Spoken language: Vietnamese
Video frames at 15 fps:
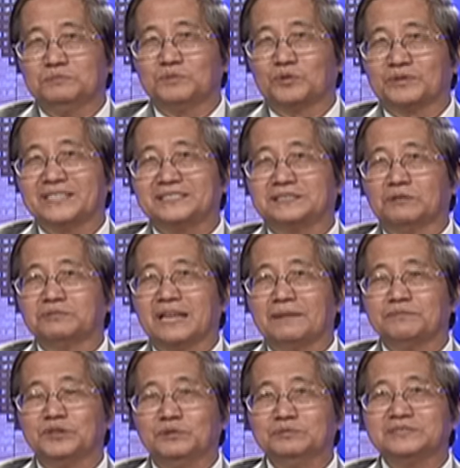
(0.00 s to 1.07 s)
mục đích chống
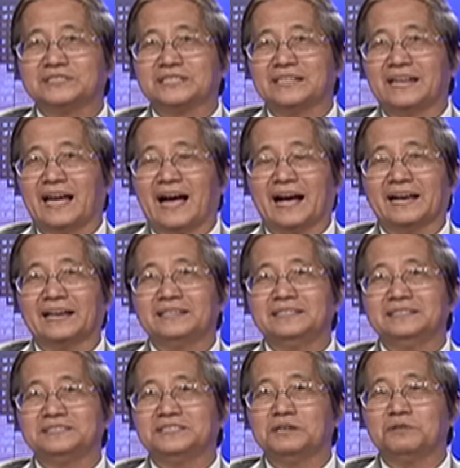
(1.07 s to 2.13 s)
tham nhũng chỉ là
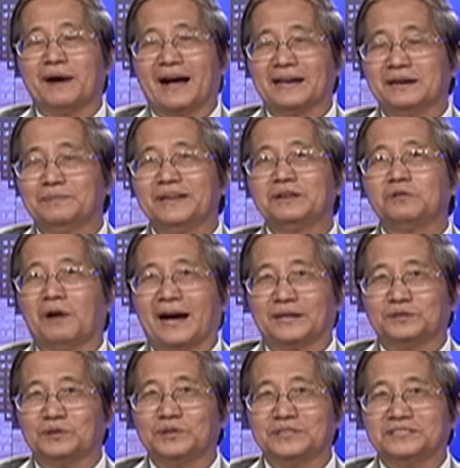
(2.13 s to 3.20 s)
cái chiêu bài ở bên ngoài
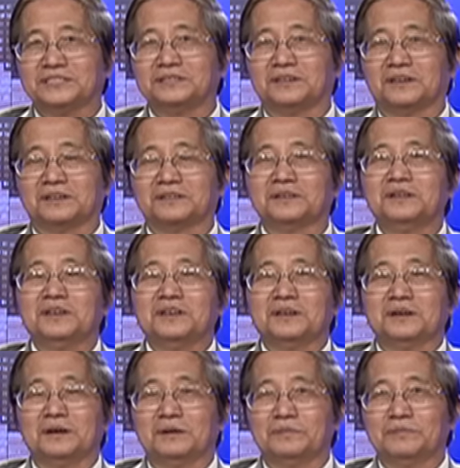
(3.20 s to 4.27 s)
thôi chứ còn
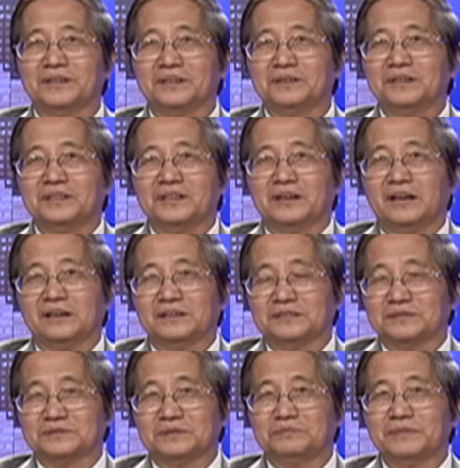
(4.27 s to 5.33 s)
uh,
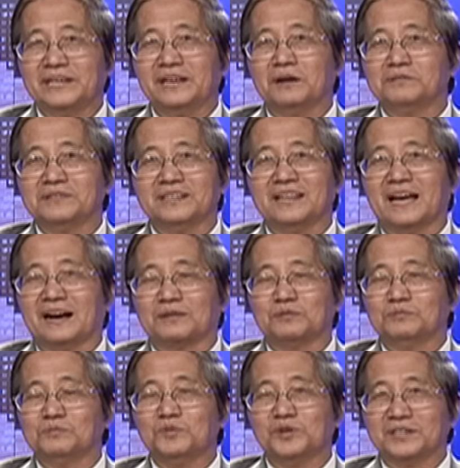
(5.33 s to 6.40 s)
uh, mấy ông ấy là
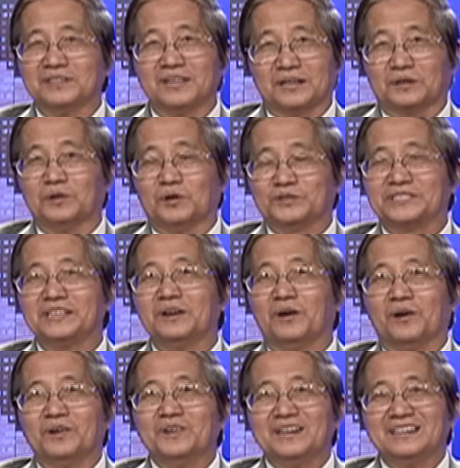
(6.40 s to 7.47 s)
cũng muốn lật đổ chế
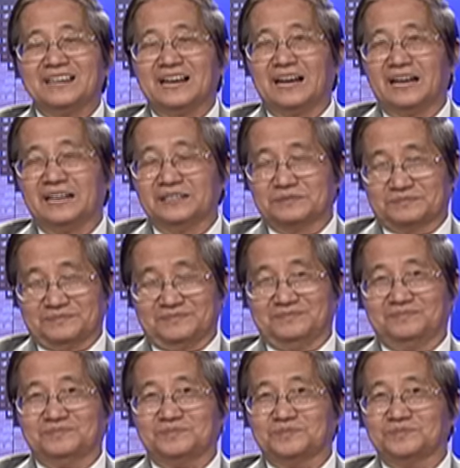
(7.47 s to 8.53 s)
độ uh,
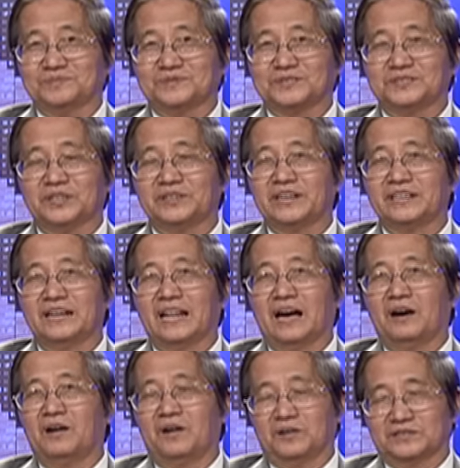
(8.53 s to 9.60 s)
cho nên là
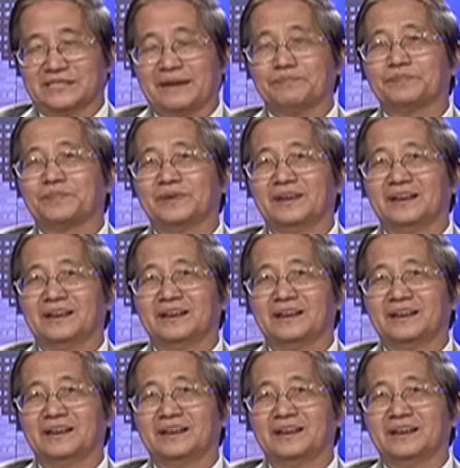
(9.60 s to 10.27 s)
họ dẹp uh,